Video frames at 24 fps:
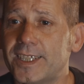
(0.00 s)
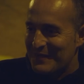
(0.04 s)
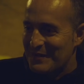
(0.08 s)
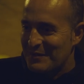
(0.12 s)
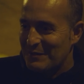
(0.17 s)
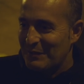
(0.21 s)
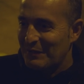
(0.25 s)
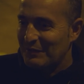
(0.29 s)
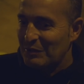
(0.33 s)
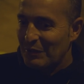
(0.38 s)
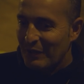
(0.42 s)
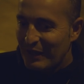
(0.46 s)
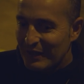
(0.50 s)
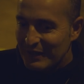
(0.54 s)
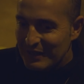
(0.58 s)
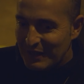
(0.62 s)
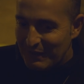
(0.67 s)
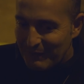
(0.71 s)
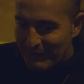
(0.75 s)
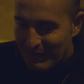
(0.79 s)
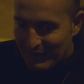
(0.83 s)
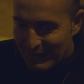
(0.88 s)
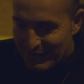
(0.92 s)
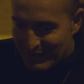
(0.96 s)
Sobre todo que
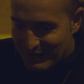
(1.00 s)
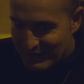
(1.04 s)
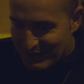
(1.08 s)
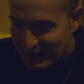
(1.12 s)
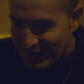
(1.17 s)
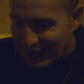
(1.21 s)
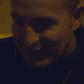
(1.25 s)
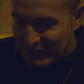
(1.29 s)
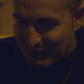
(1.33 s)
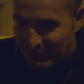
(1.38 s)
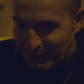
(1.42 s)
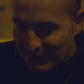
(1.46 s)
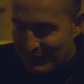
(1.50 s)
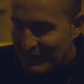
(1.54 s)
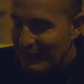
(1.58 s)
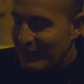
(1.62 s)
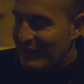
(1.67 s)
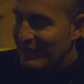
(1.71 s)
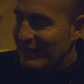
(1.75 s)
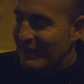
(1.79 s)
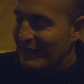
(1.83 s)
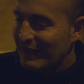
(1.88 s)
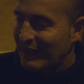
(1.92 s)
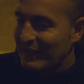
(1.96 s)
te vean, que te
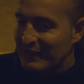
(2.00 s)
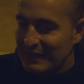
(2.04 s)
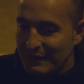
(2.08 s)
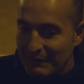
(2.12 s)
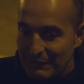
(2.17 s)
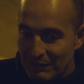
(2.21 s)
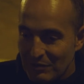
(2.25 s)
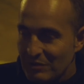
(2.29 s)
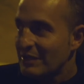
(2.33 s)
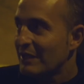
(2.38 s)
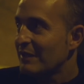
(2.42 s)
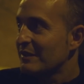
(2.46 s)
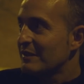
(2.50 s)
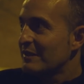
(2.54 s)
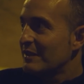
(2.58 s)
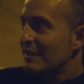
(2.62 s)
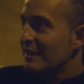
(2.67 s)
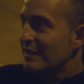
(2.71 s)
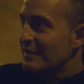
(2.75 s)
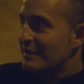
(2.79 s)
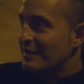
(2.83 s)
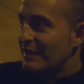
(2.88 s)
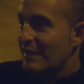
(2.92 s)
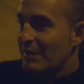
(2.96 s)
alegre, que te vean, ostras,
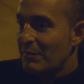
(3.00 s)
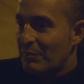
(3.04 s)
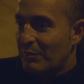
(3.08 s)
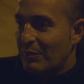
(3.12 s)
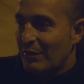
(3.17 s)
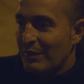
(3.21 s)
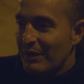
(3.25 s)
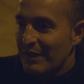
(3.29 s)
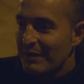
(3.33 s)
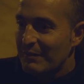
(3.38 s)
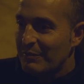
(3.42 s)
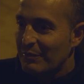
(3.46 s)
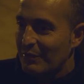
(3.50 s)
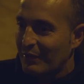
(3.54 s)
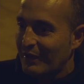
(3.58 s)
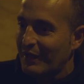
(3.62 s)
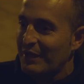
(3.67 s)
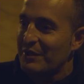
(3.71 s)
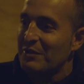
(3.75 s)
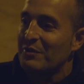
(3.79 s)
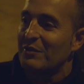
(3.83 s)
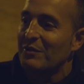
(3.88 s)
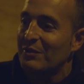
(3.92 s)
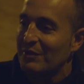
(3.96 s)
si él, puede,
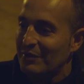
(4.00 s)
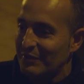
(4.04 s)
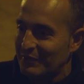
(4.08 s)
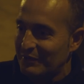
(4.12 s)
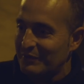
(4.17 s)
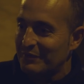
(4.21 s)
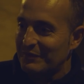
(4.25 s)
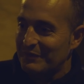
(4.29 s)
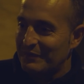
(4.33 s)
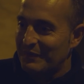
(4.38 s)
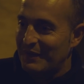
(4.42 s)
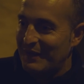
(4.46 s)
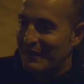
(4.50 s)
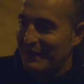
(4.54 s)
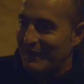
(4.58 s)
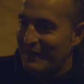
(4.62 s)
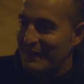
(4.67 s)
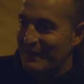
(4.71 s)
porque yo no?